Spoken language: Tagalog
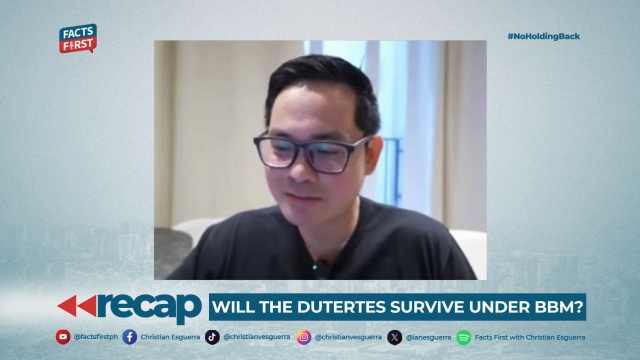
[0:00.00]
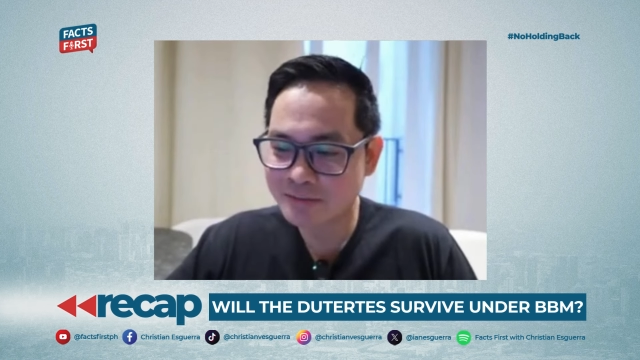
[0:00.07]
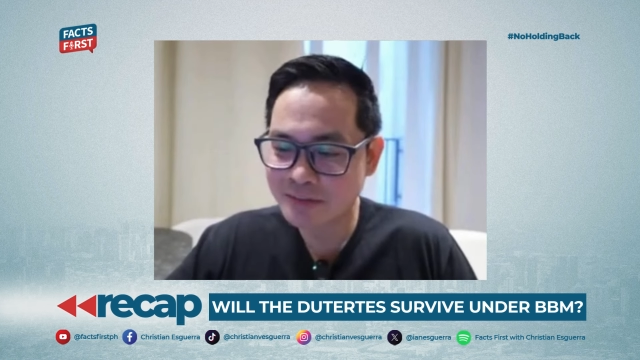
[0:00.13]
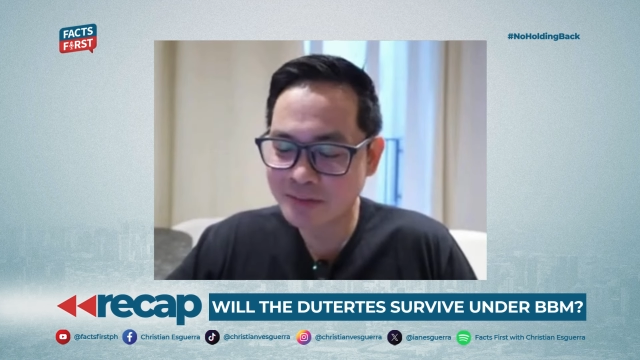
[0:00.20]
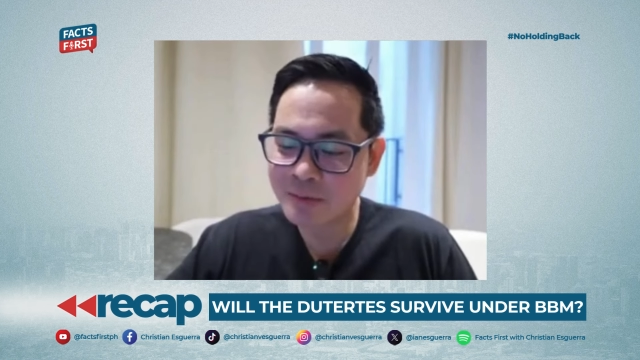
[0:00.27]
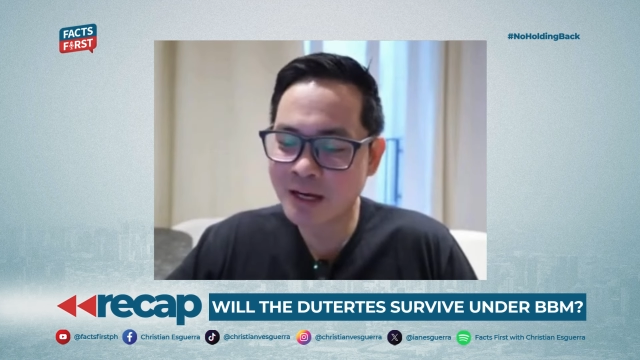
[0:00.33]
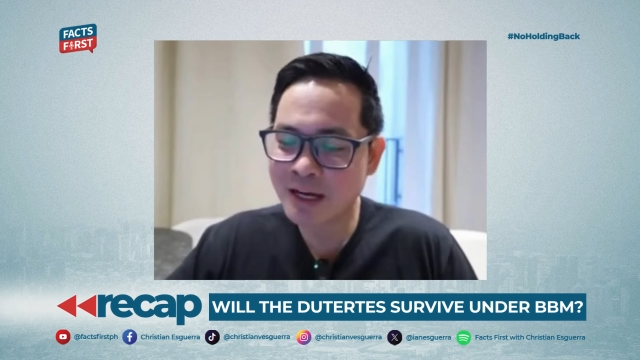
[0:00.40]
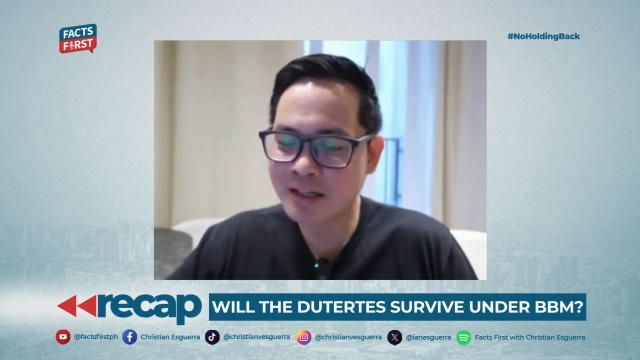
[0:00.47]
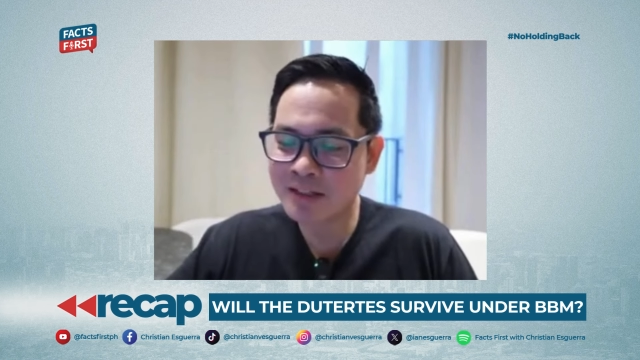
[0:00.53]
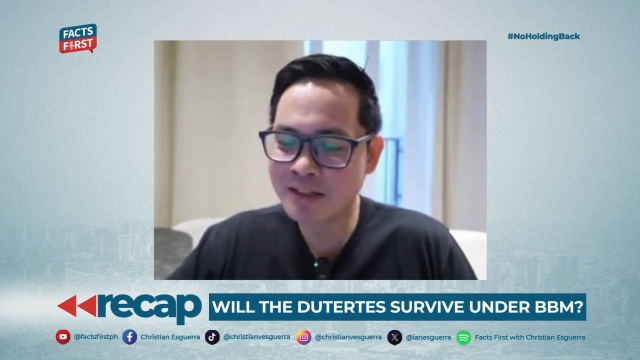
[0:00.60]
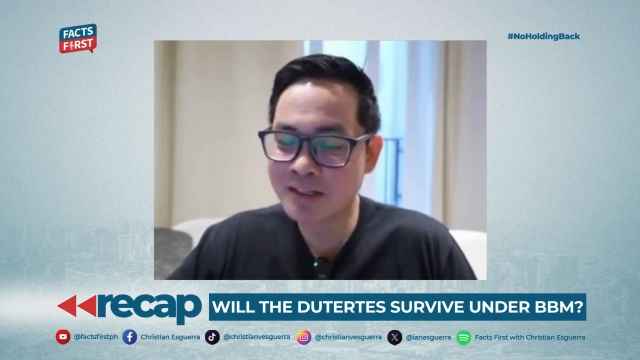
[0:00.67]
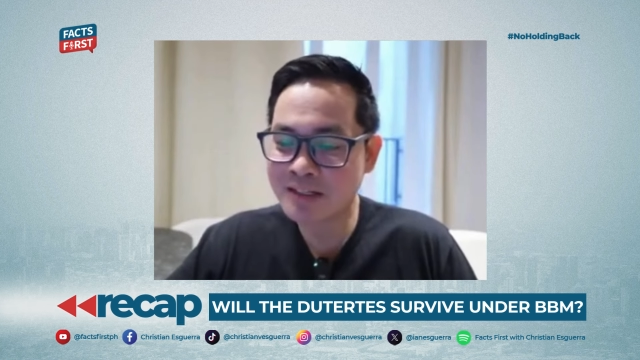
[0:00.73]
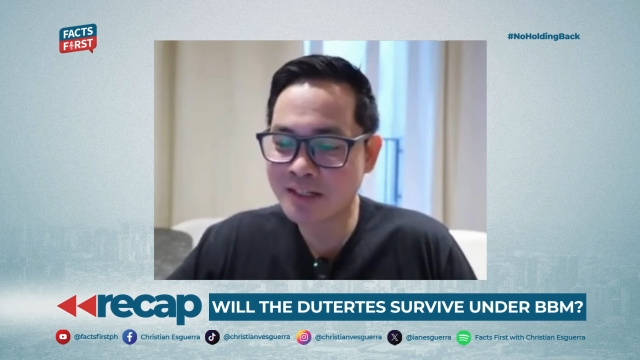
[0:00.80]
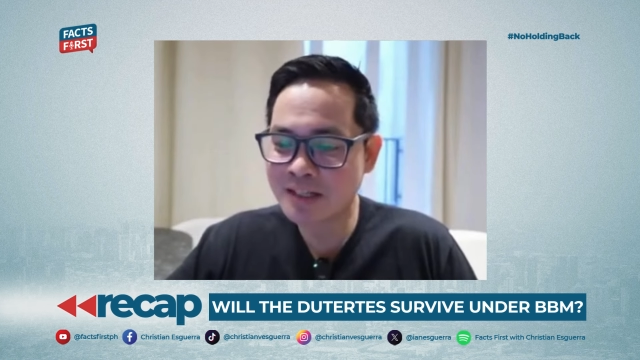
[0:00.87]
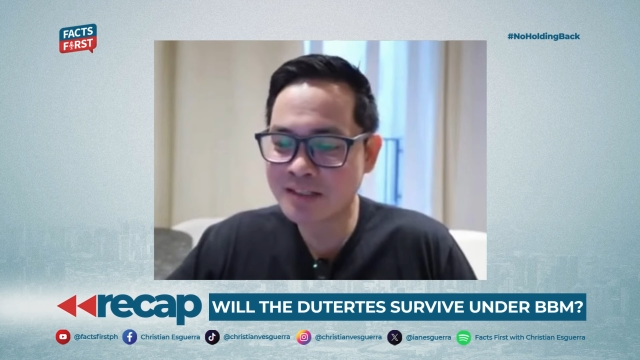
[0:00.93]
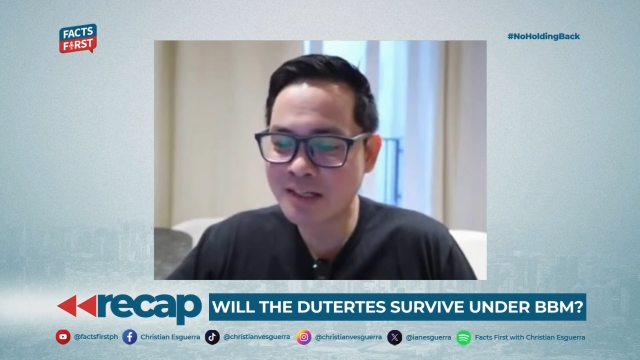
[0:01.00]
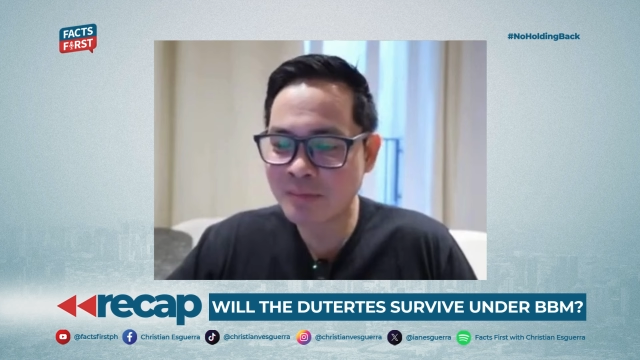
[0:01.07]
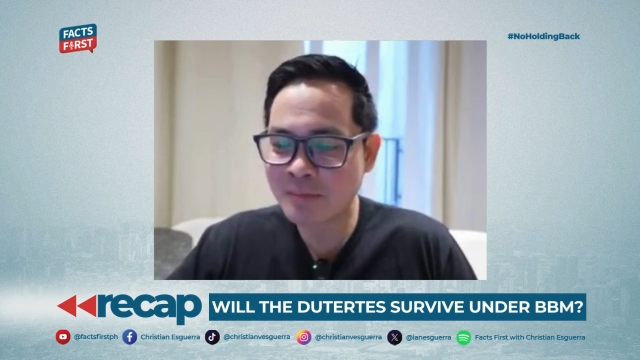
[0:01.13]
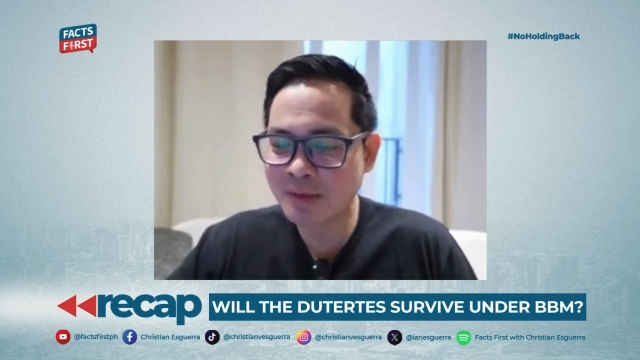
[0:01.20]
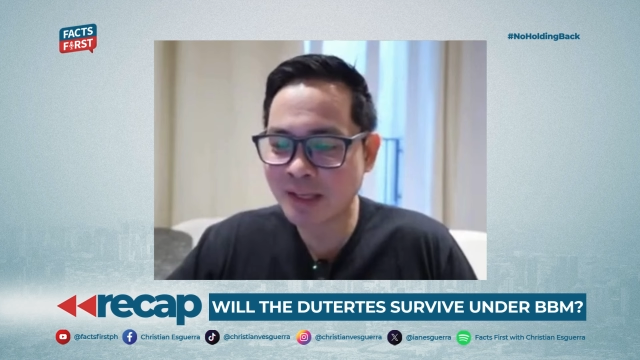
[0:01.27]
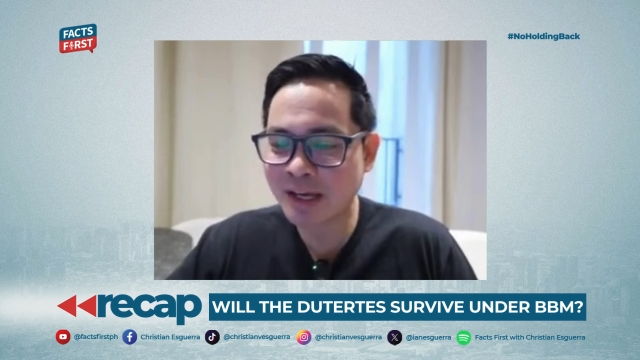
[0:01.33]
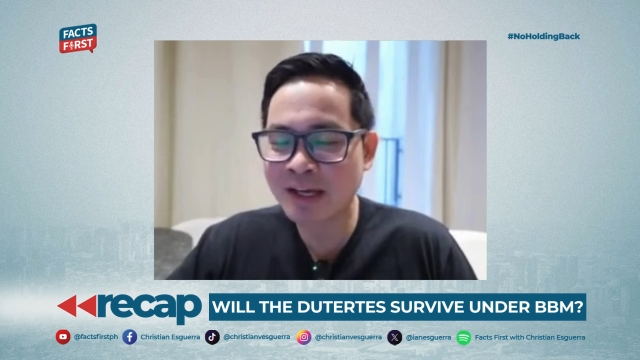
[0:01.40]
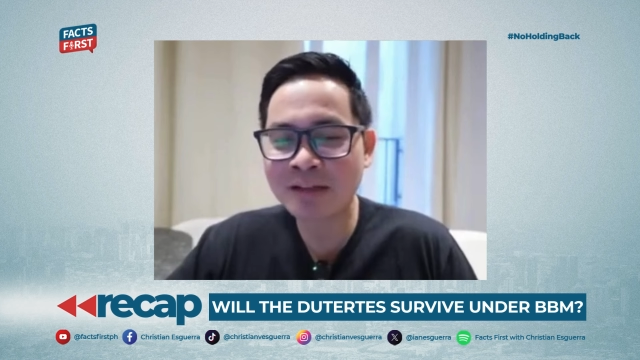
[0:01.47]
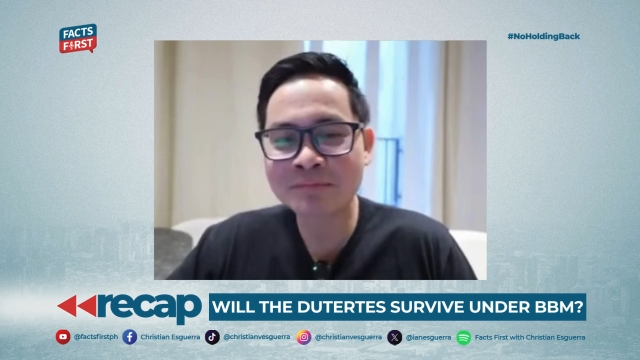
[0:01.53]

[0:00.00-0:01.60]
Di ba? Hmm. Yun ang sinasabi niya. Eh.